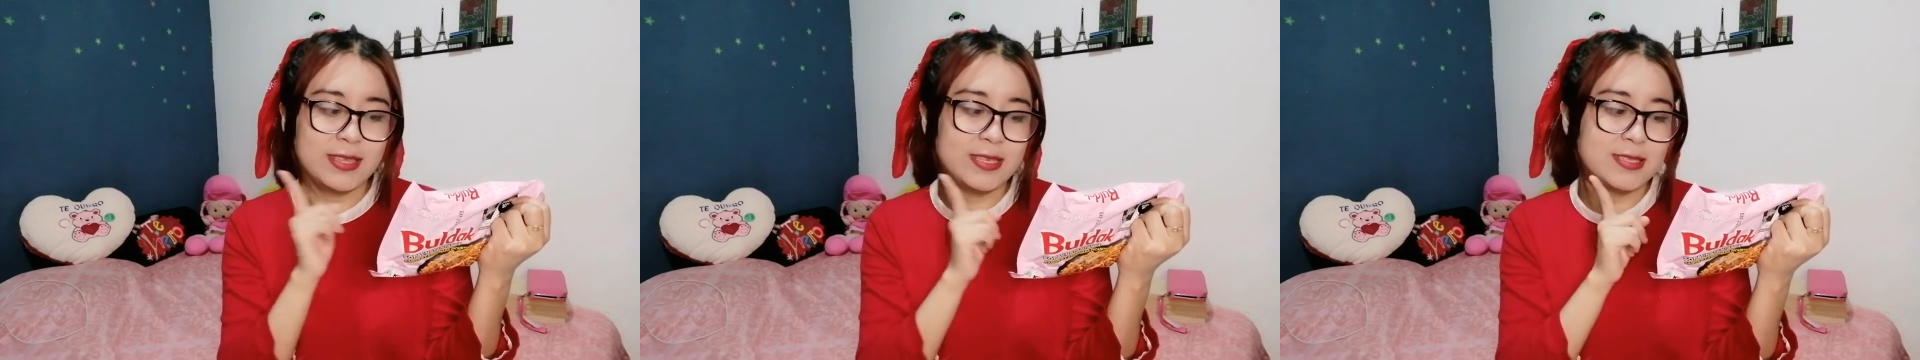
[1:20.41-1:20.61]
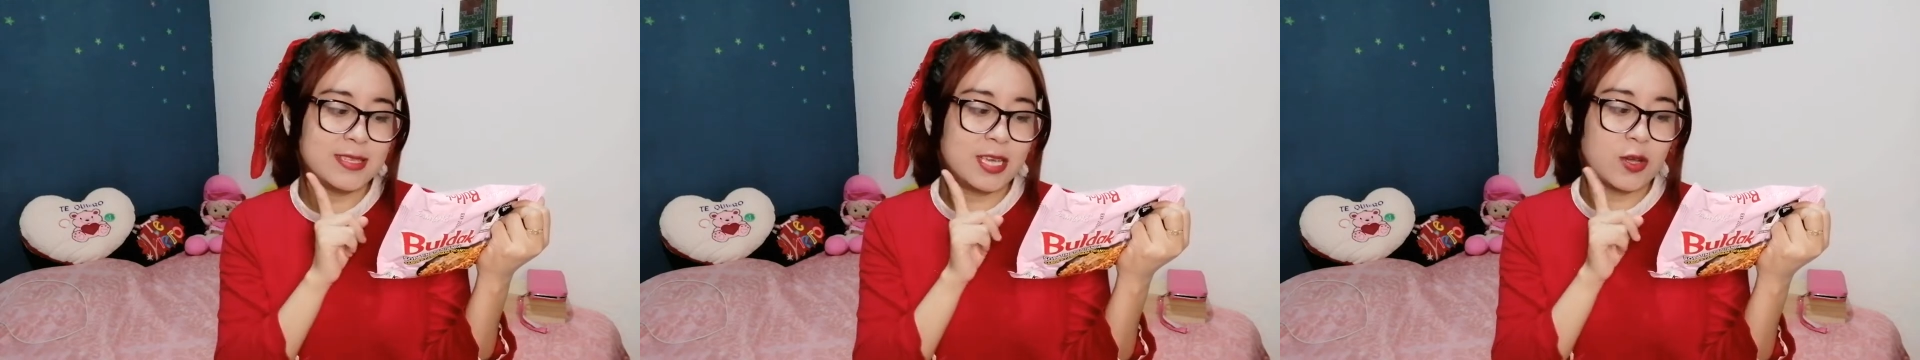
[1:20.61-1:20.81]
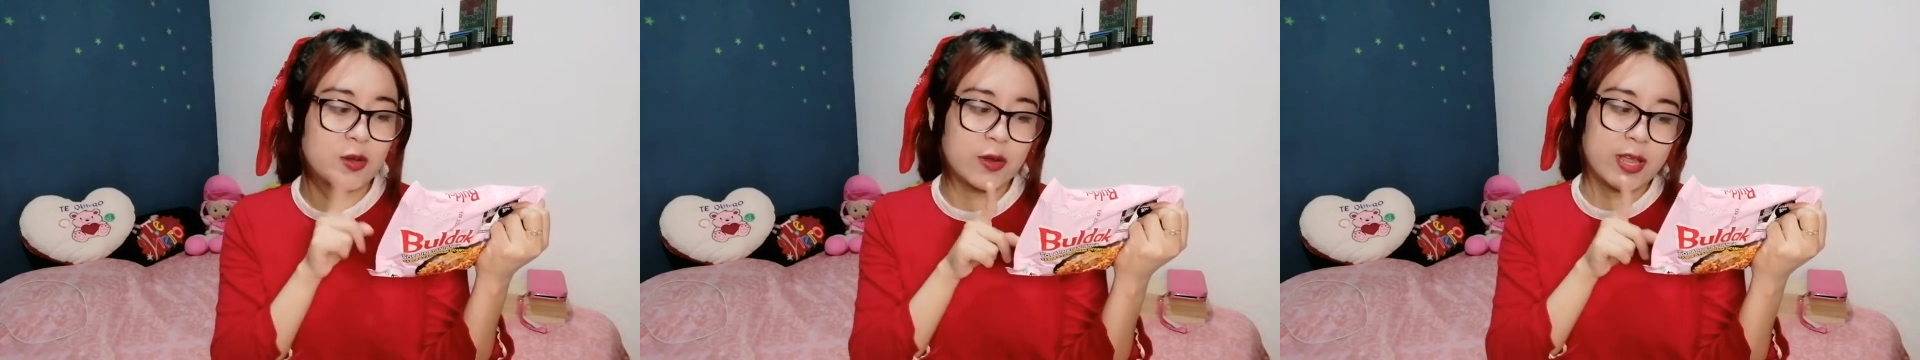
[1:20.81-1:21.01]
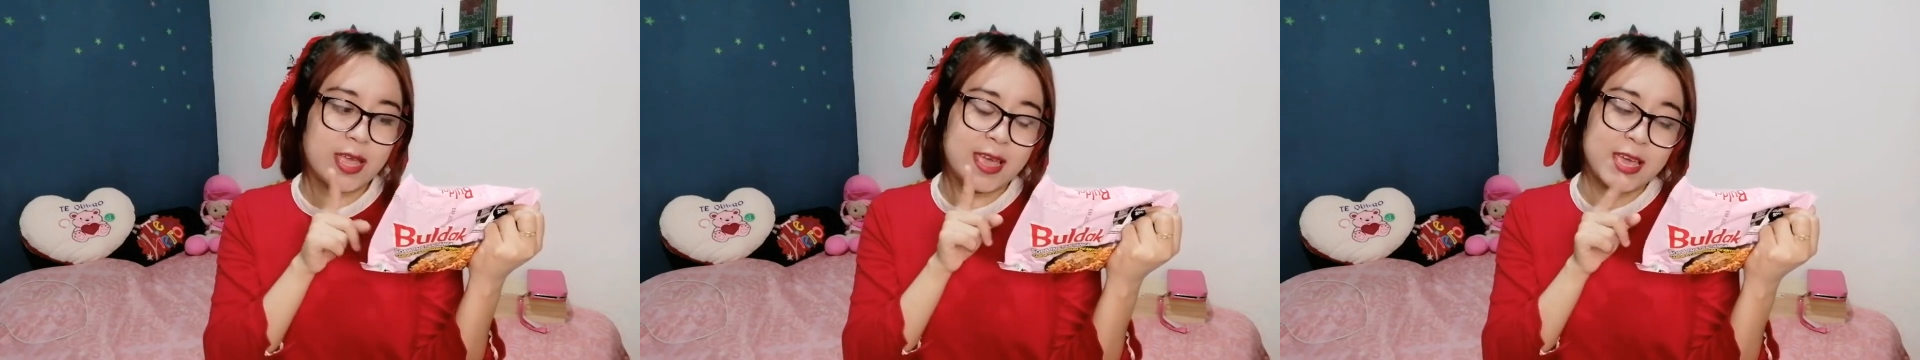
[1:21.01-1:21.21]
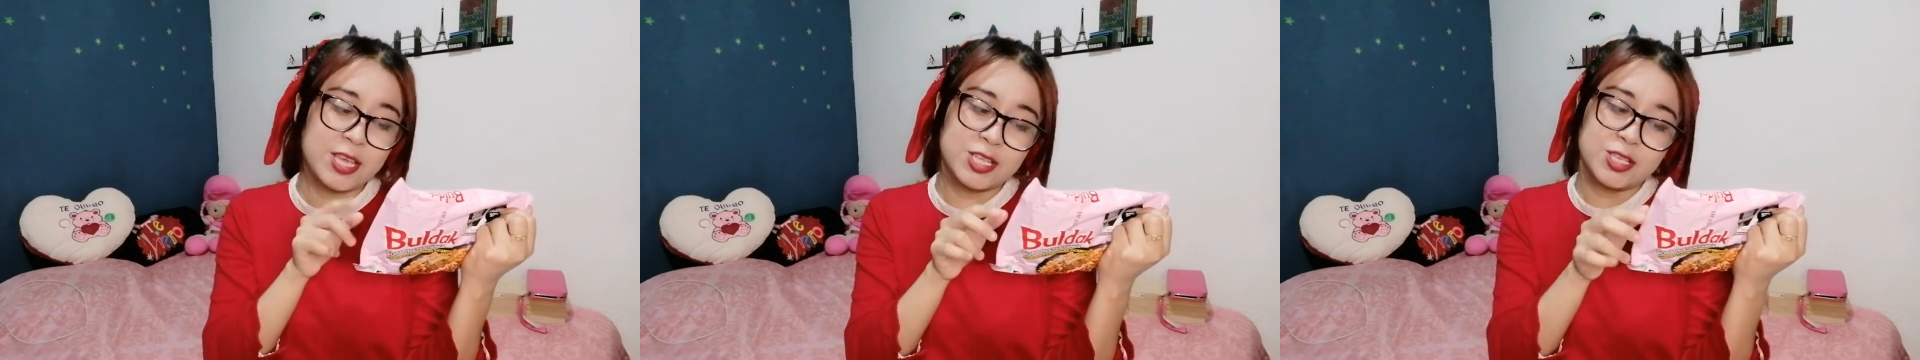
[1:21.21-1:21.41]
Dice
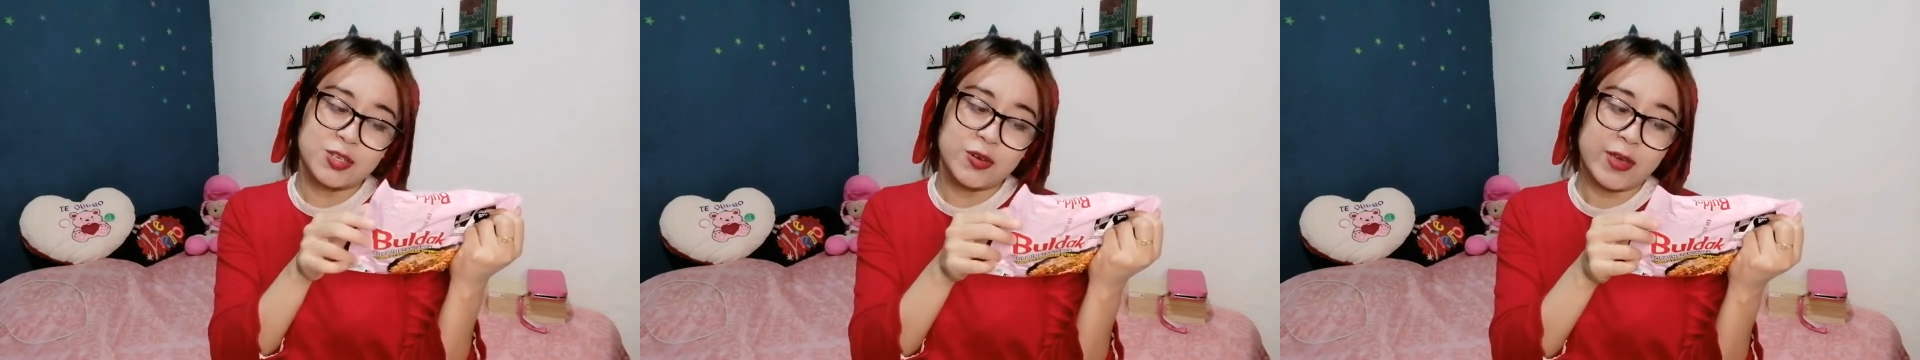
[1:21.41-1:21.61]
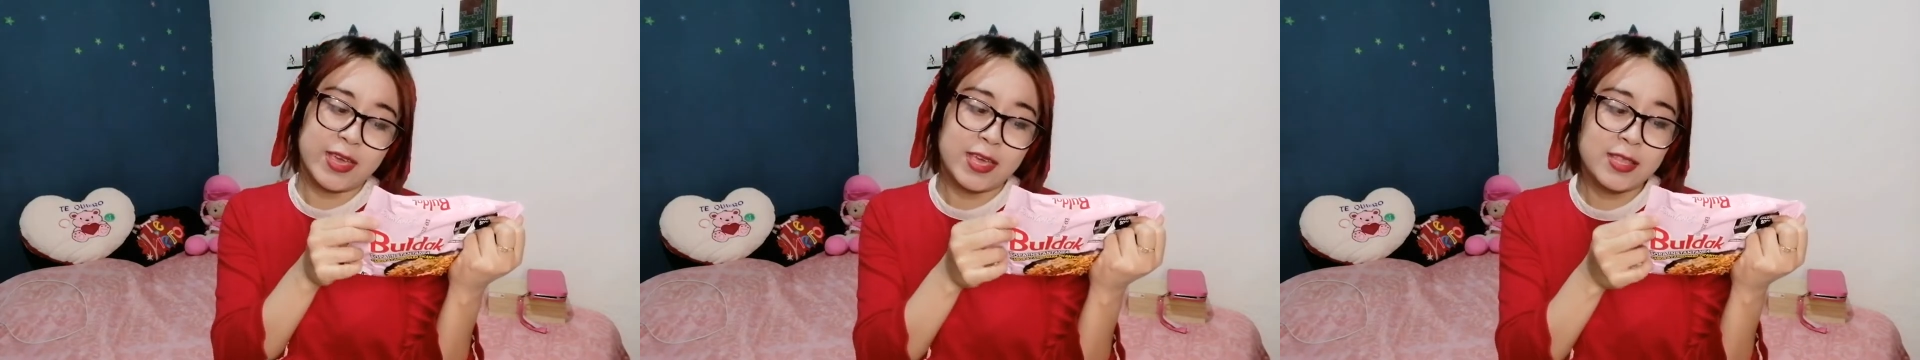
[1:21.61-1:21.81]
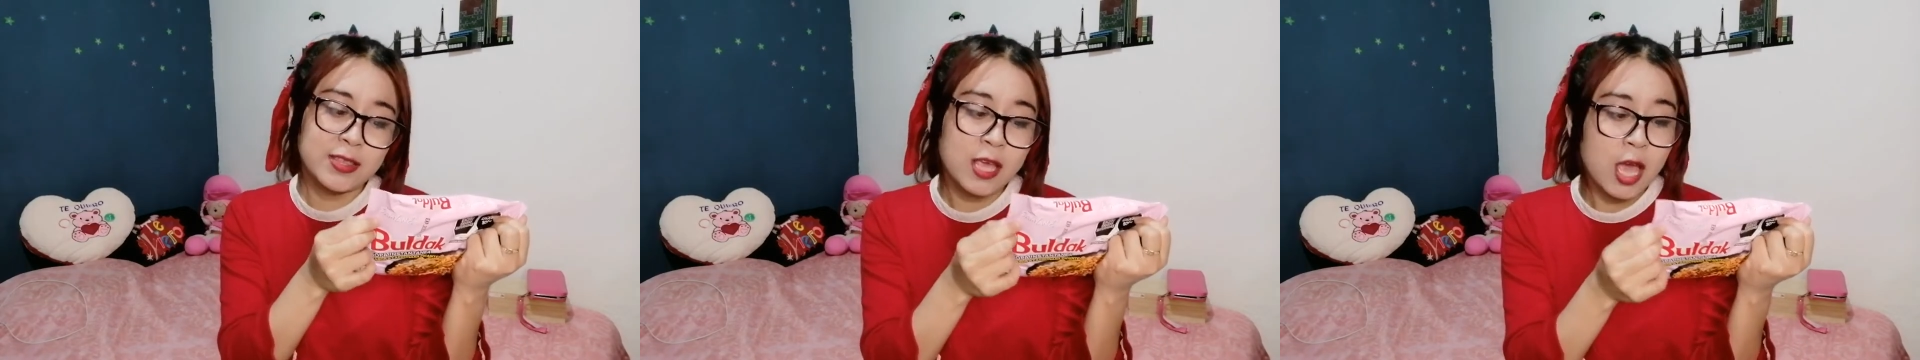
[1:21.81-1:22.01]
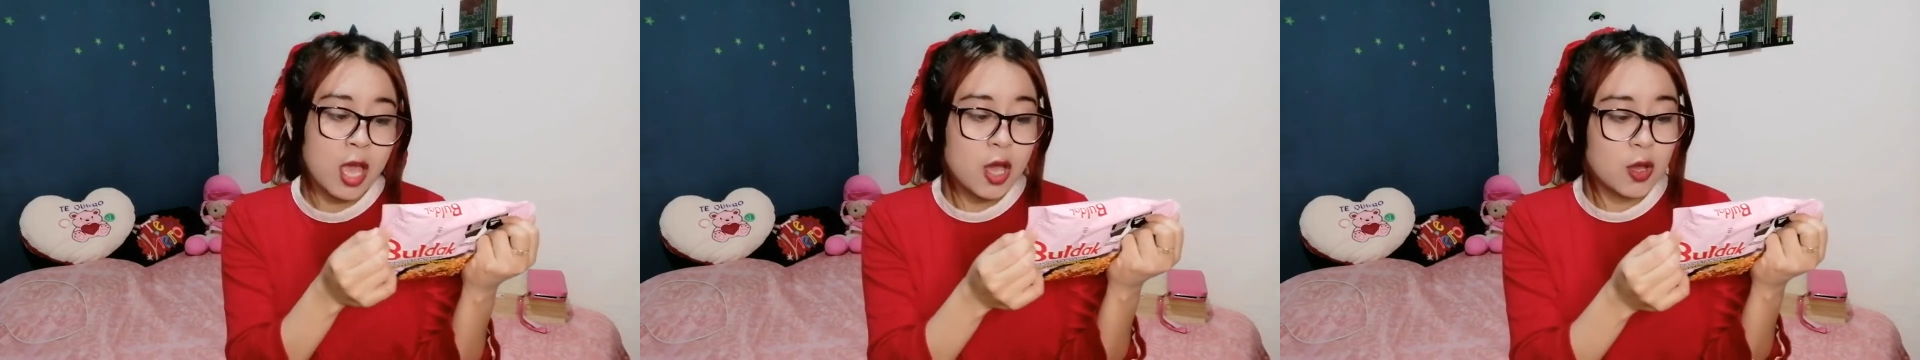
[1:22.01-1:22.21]
Corea, hecho en